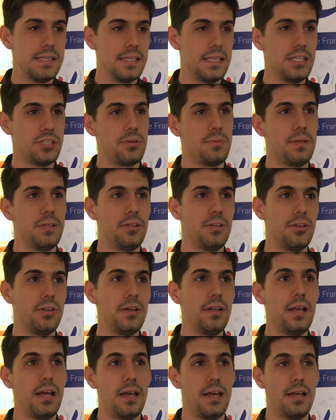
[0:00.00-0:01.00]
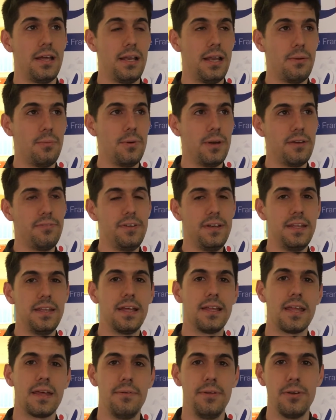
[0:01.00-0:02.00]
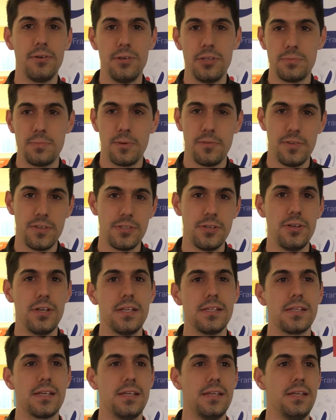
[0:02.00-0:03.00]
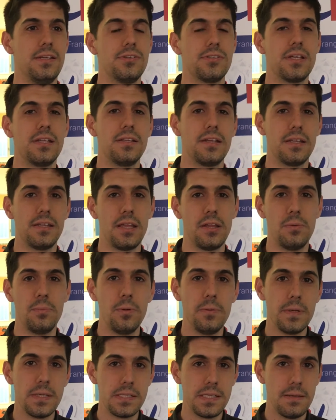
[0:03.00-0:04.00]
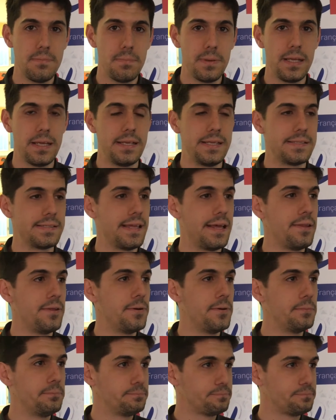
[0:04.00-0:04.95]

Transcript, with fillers: y sobre todo la, la buena afinidad que ha habido con los profesores que nos han tratado muy bien siempre, han estado